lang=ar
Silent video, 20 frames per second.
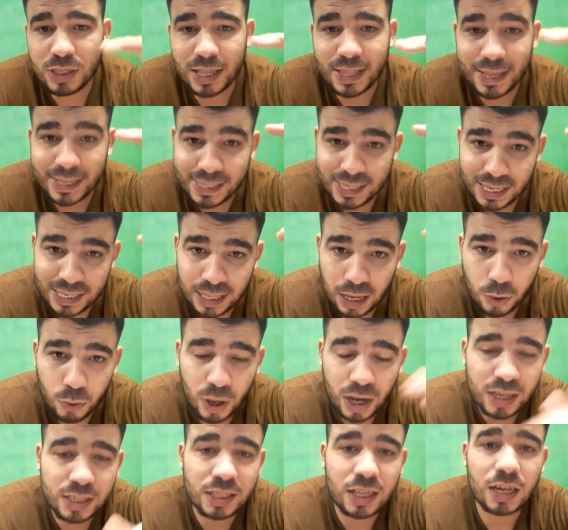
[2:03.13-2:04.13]
سنتين
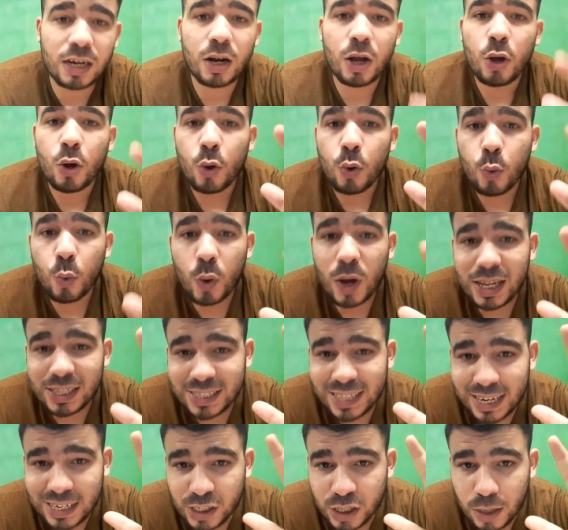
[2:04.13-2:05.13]
أو أكثر
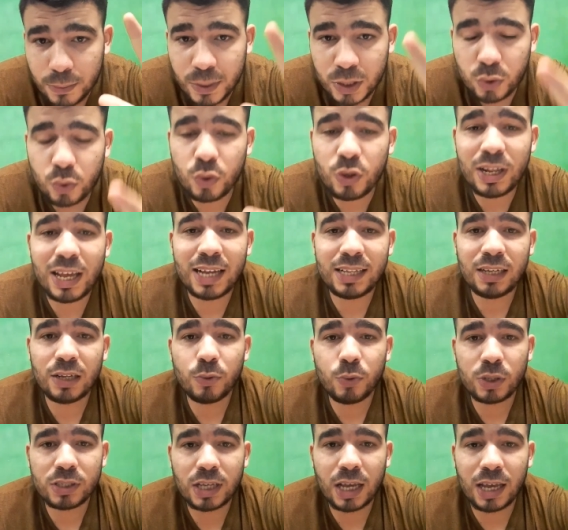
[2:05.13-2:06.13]
وترجمة كل هذه
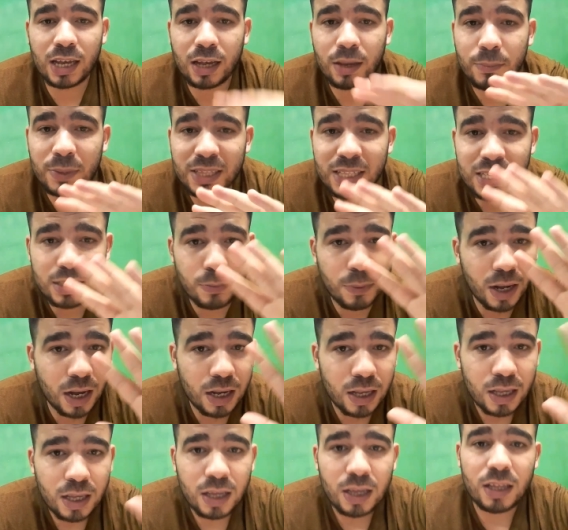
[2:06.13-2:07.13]
الوثائق
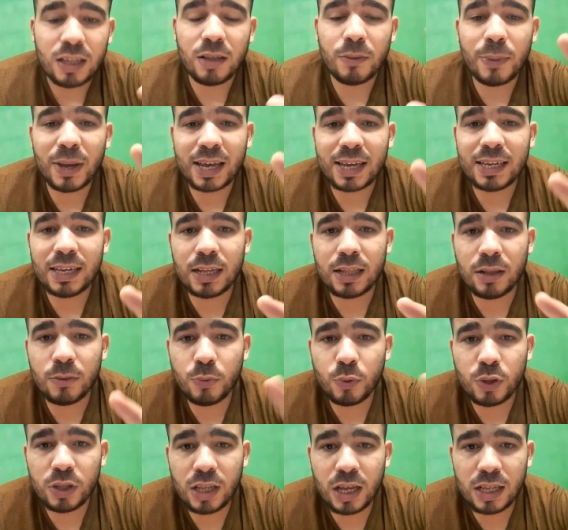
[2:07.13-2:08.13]
بالنسبة لبقية
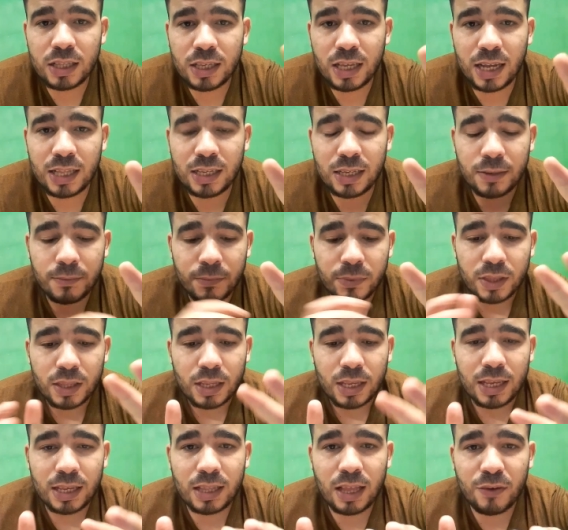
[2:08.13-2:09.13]
البلدان يعني
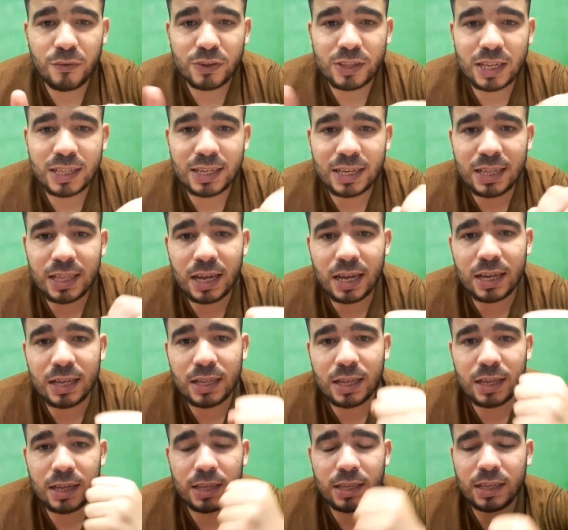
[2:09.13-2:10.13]
إضافة إلى
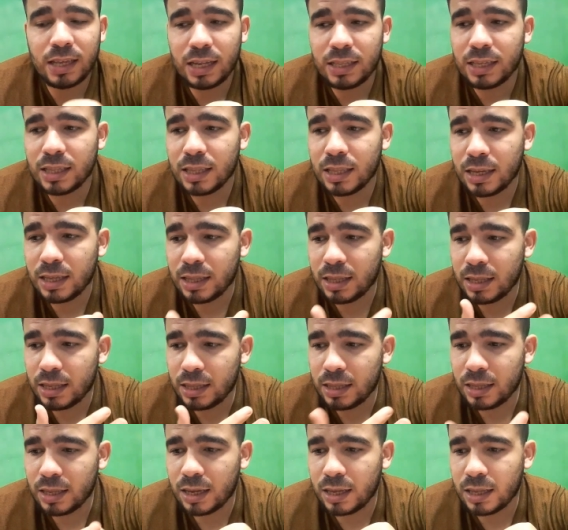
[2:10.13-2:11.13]
آه، يعني
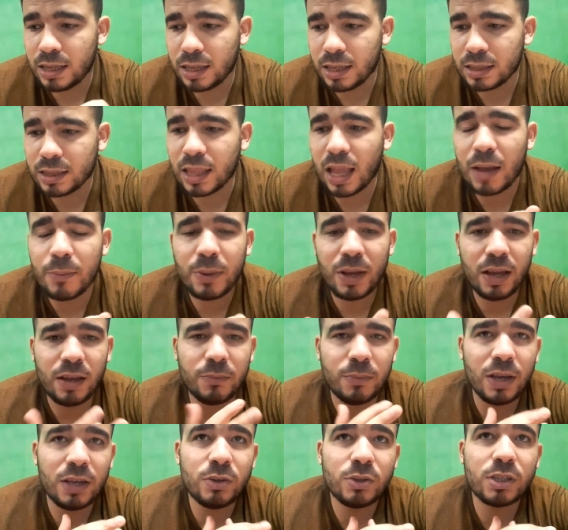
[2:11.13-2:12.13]
الطابع
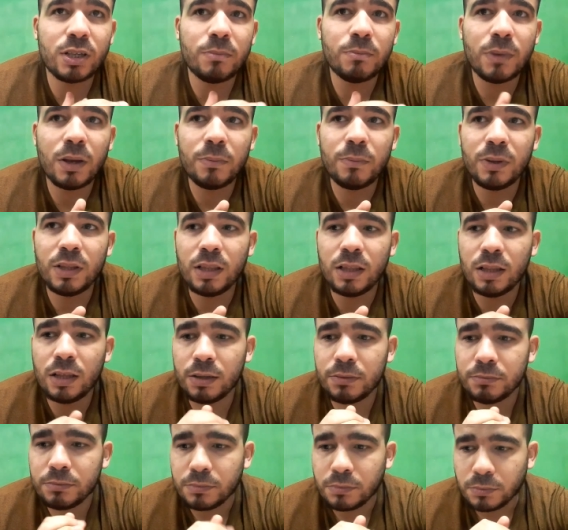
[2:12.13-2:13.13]
ما يسمى
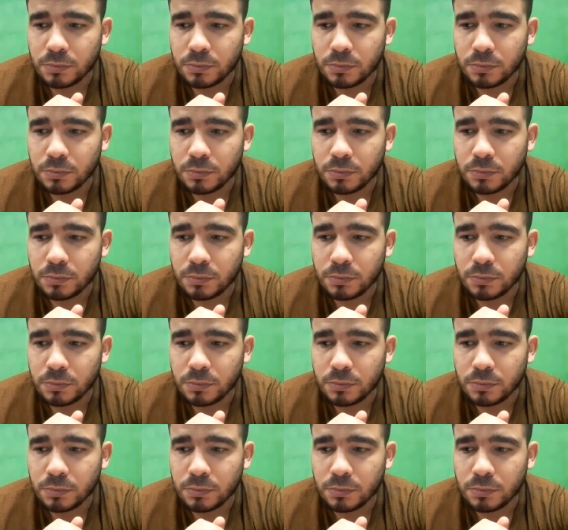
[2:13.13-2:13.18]
بال